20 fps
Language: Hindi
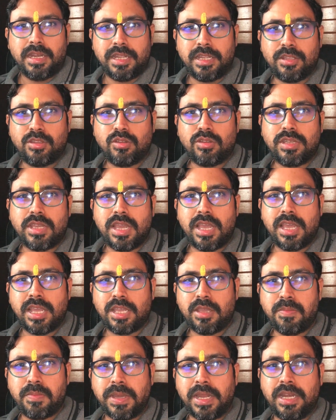नहीं तो क्या
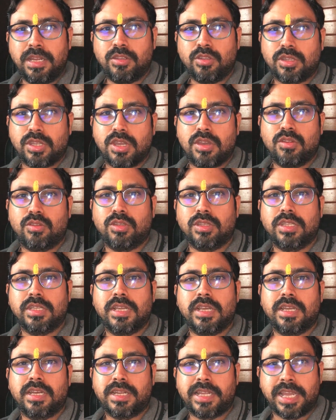है कि पहले तो क्या होता था
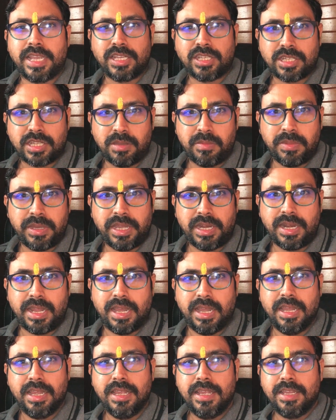कि अगर कैश कम है
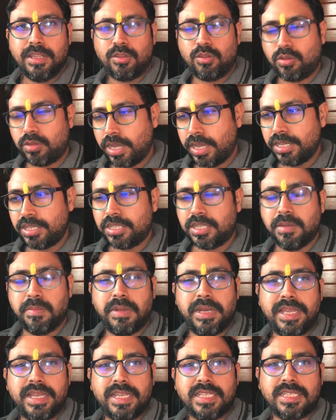ना तो कैश
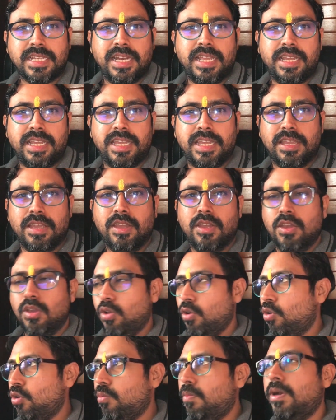कम लेके चले गए
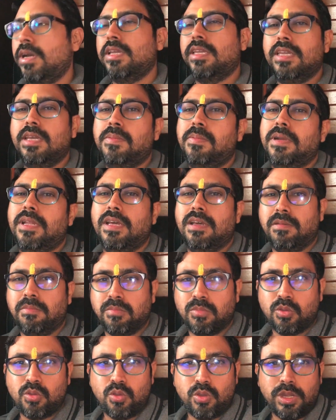और बाकी अपना
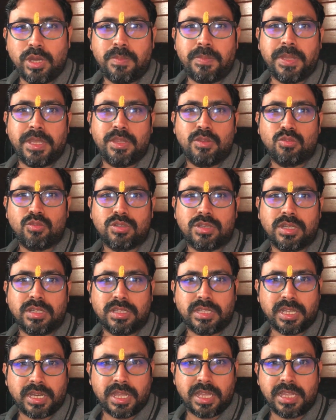गूगल पे यूज़
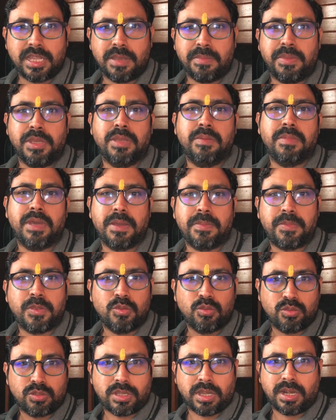करते रहे या भीम ऐप
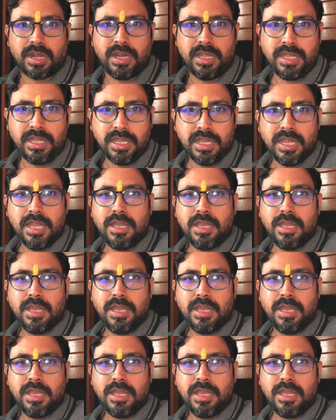यूज़ कर ली